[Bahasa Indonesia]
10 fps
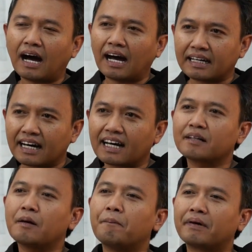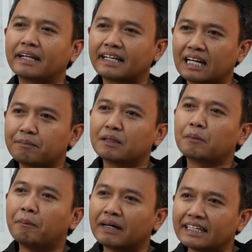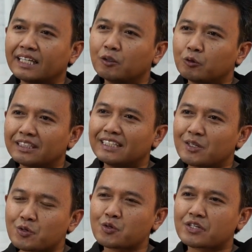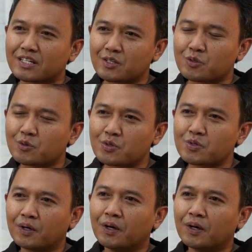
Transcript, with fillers: agar mereka dapat mengikuti Yesus Kristus